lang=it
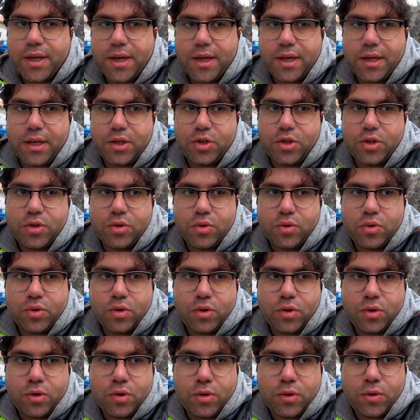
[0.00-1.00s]
perché ci
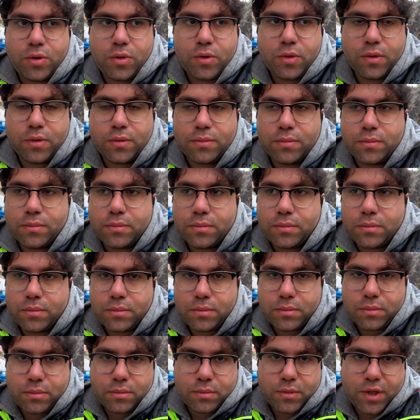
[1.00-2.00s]
sono
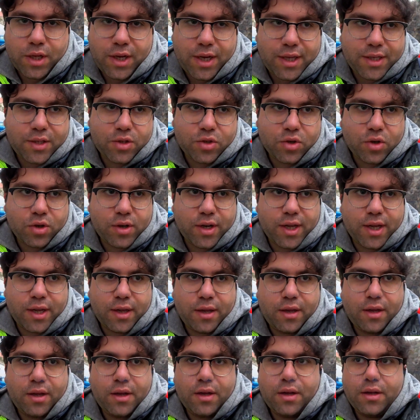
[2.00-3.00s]
nelle
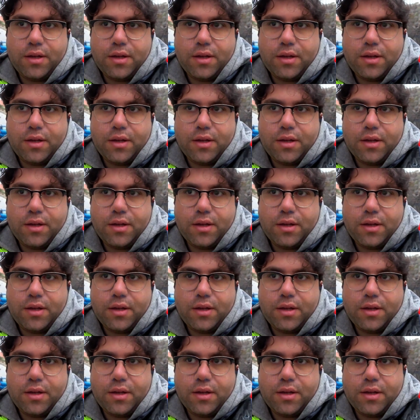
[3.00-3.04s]
zone,